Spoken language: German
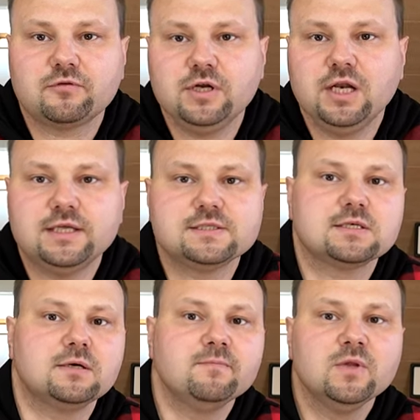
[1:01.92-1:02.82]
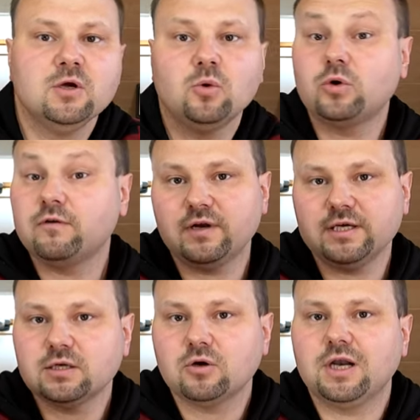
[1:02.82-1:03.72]
Freelancer oder
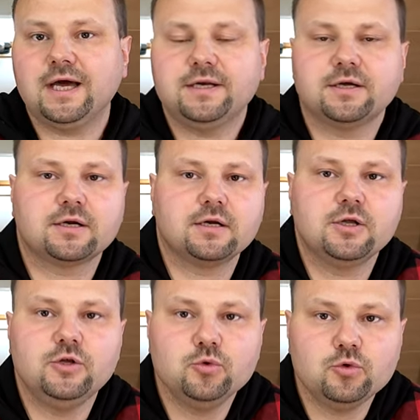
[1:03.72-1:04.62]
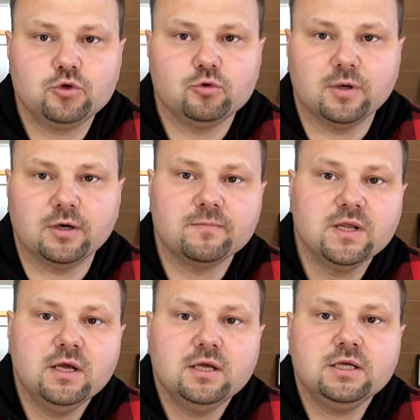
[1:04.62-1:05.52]
vielleicht auch kleinere YouTuber.
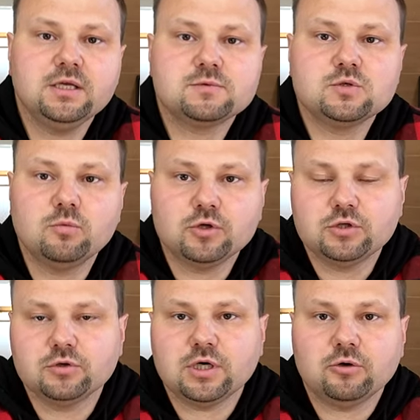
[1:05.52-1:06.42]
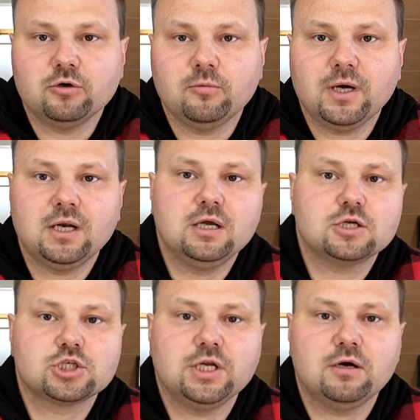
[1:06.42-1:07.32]
Hier in dem Zug möchte ich euch auch nochmal
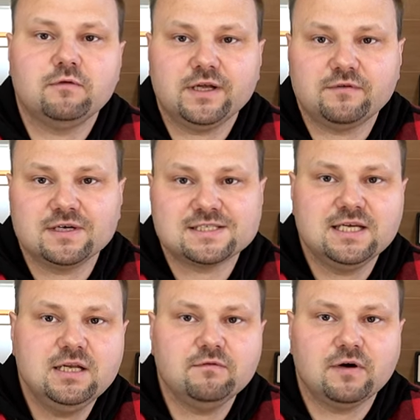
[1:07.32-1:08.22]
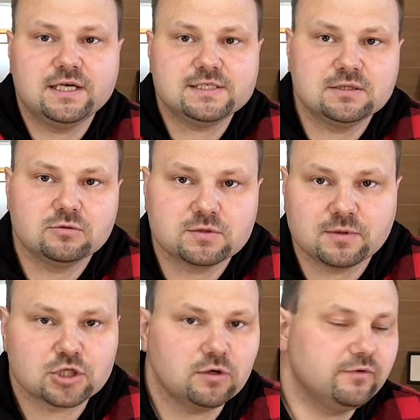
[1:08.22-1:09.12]
schnell auf etwas hinweisen. Und
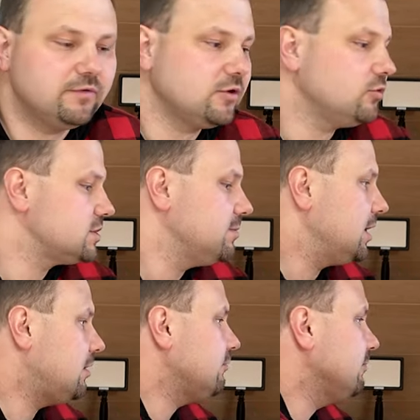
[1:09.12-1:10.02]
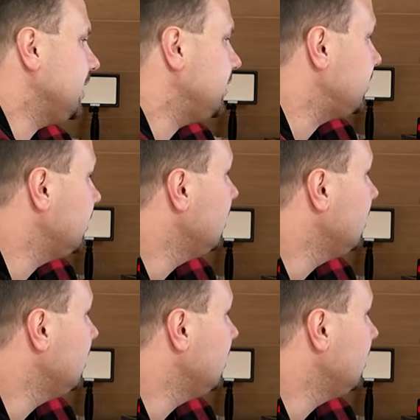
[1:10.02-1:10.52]
zwar schauen wir einfach kurz mal auf meinen